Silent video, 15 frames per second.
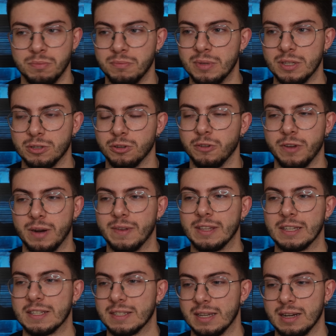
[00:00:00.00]
Mi sono
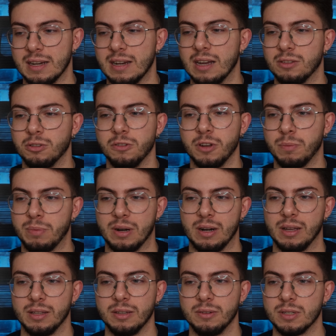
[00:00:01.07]
veramente stancato di dover
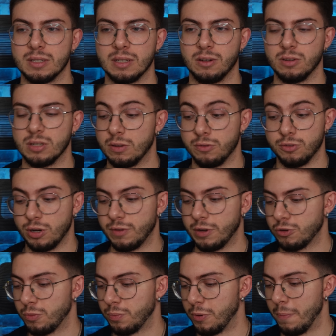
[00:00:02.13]
parlare di questa cosa, non ce la
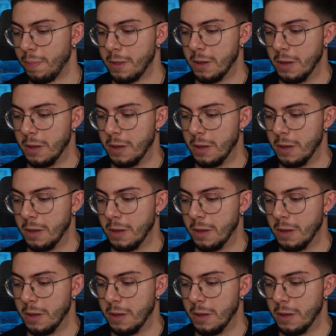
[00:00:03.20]
faccio più